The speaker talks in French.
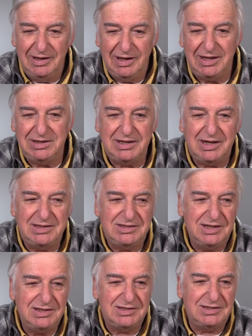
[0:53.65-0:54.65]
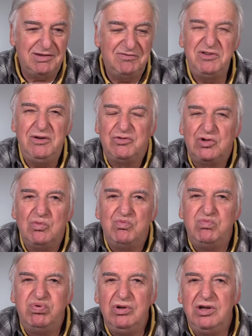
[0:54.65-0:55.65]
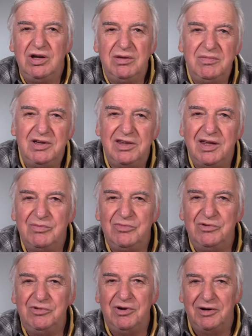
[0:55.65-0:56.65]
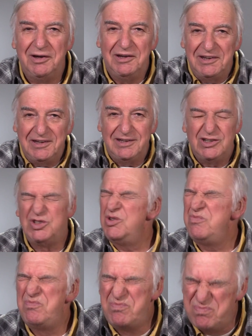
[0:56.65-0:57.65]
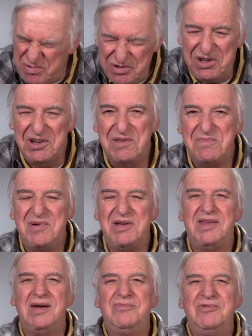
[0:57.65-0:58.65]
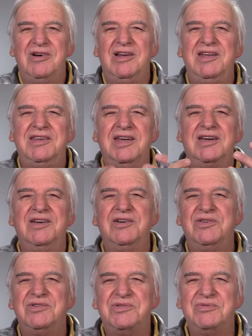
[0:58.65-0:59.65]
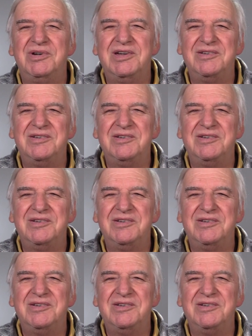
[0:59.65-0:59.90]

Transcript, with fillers: Être chrétien, c'est vivre ce bouillonnement d'amour, ce bouillonnement d'amour à l'intérieur de soi.